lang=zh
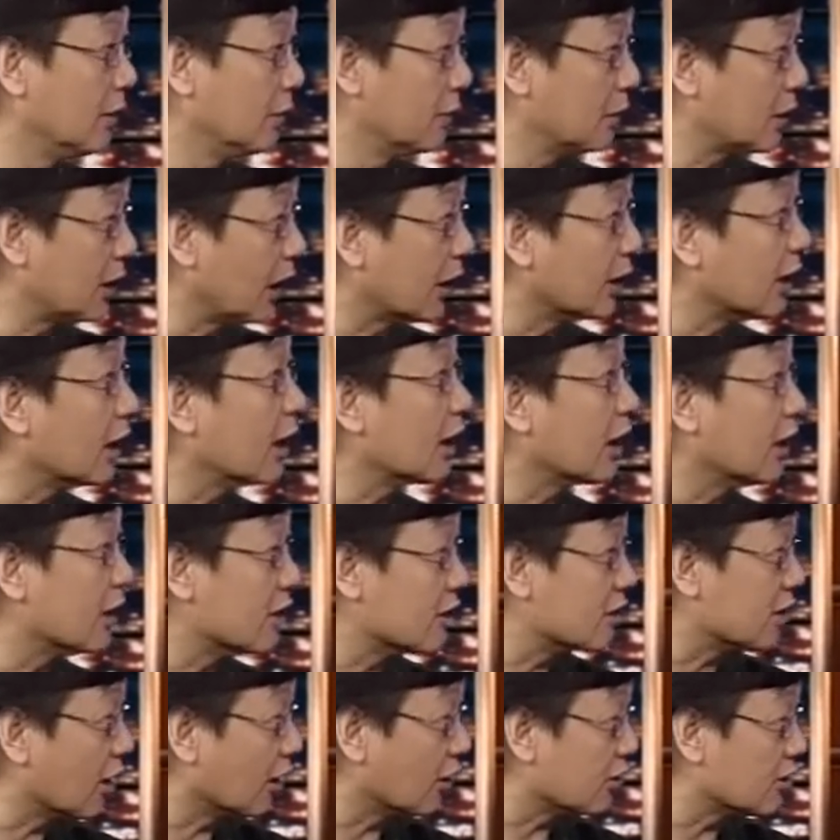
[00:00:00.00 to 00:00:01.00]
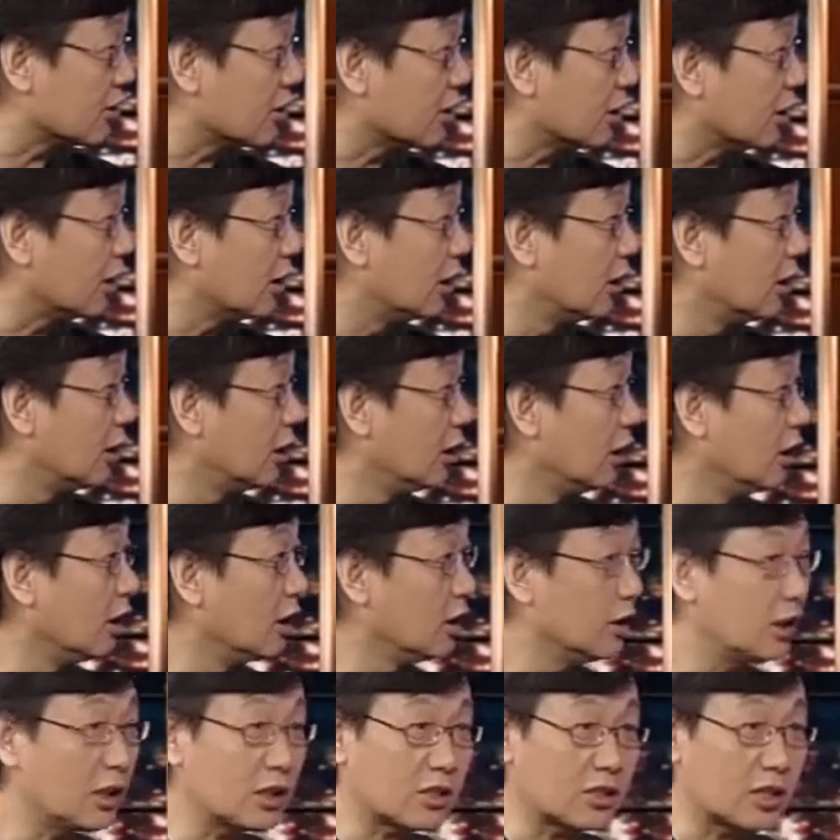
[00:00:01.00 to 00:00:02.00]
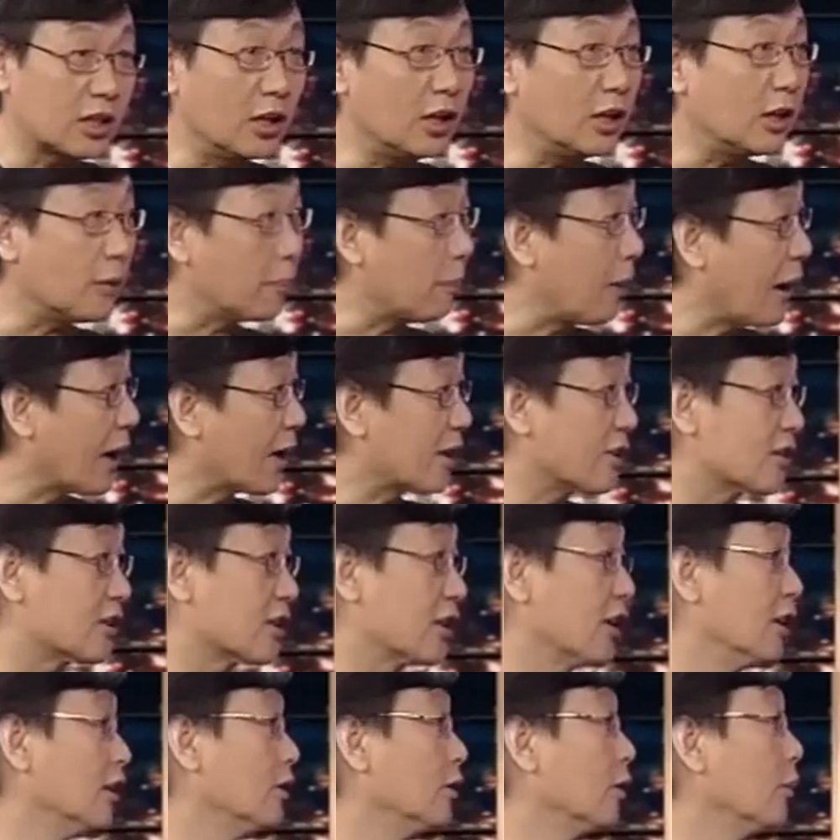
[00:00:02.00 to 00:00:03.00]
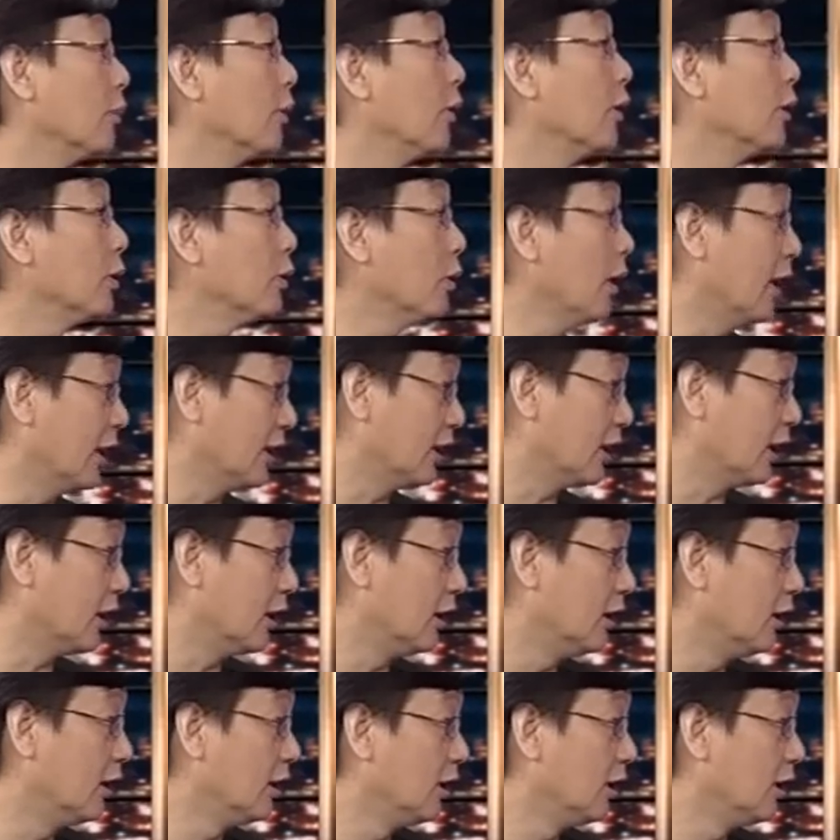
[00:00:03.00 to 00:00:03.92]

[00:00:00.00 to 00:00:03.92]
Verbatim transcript: 让那个人上车，那个车里八个十个人都不会怨的。